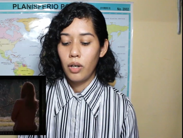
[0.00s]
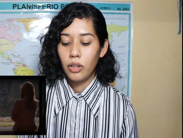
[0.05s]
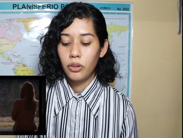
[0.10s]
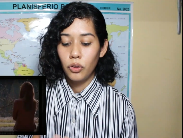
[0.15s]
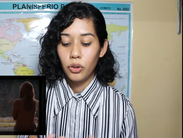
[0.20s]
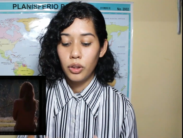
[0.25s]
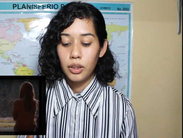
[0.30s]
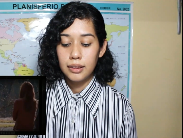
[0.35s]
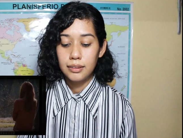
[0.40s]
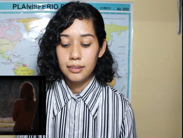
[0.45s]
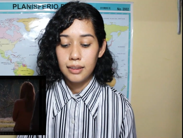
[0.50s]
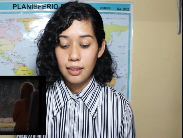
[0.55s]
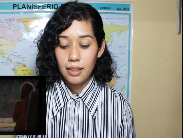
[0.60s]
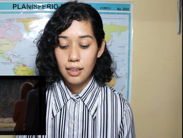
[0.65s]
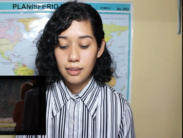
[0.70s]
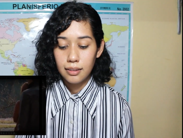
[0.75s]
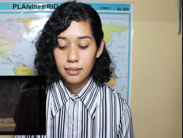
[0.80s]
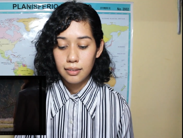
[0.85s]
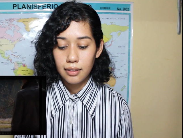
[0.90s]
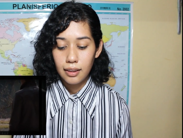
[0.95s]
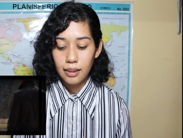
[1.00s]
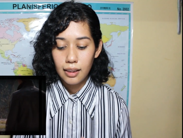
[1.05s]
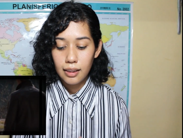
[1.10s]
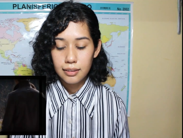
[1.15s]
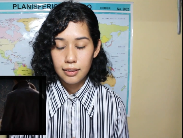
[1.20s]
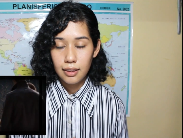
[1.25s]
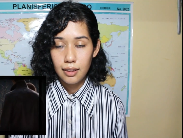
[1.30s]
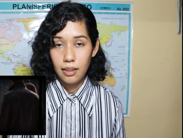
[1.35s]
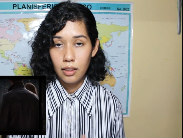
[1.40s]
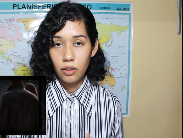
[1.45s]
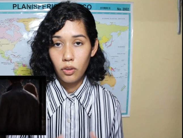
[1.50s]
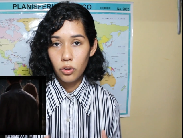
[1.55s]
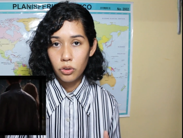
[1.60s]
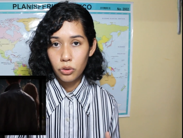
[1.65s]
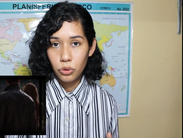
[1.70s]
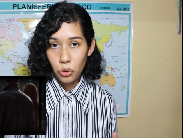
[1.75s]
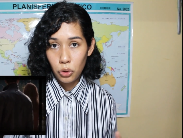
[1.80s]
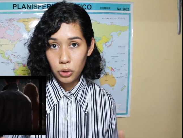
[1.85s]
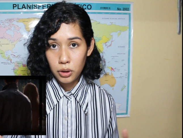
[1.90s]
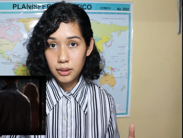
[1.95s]
cuando le dice que se da el
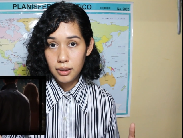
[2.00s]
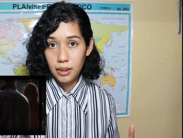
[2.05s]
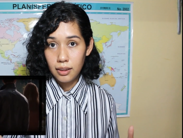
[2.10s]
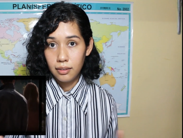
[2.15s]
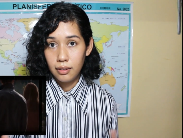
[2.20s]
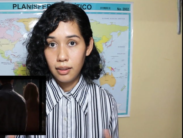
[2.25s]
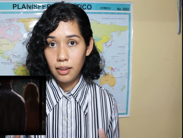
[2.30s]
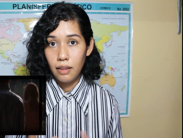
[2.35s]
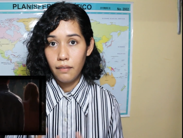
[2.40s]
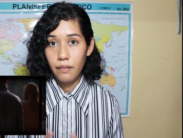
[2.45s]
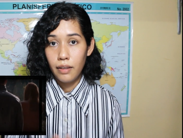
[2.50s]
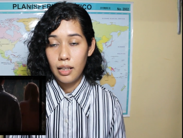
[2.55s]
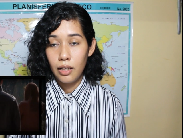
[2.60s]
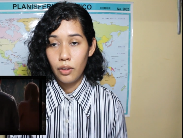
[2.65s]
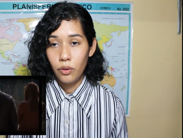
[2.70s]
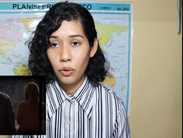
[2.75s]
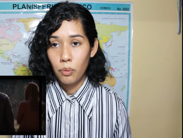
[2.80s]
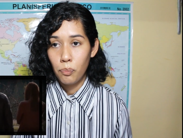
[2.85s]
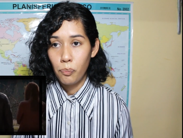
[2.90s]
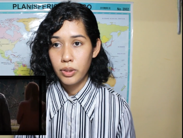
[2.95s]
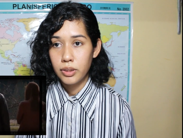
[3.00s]
control se siente liberador,